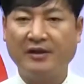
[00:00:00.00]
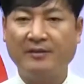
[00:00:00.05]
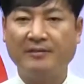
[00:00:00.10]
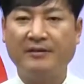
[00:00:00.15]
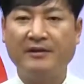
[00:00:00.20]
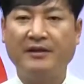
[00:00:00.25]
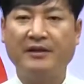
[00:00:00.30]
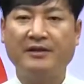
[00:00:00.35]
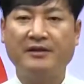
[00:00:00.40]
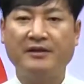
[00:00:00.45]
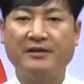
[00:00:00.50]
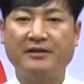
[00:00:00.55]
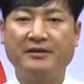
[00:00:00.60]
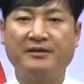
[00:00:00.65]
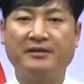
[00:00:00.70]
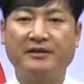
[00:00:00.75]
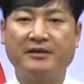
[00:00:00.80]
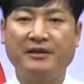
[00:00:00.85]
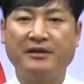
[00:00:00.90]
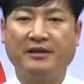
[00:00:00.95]
대비를 해야
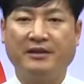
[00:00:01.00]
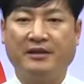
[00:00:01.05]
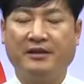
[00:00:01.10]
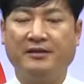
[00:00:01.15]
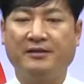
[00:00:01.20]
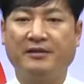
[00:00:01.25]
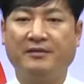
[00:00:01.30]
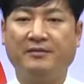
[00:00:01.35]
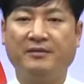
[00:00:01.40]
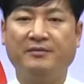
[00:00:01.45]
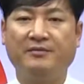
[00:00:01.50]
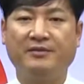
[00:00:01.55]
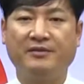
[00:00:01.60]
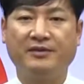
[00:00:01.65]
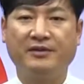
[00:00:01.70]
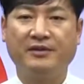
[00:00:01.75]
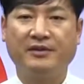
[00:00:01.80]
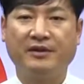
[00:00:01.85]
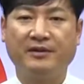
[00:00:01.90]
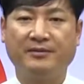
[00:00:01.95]
되는지 같이 한번
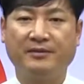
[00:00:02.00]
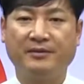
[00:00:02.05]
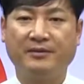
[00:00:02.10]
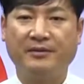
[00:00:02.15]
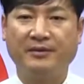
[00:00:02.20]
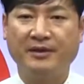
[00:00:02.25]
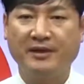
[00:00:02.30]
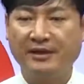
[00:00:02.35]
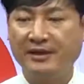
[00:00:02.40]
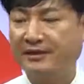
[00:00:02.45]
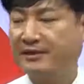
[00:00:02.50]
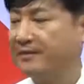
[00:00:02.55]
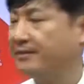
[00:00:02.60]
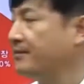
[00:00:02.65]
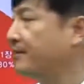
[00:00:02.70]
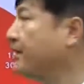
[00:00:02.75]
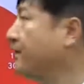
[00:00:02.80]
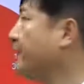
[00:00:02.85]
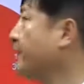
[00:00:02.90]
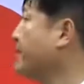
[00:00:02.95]
분석을 해보도록
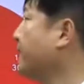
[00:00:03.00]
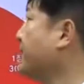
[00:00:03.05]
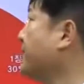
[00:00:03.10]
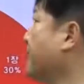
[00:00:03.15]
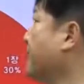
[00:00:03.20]
하겠습니다.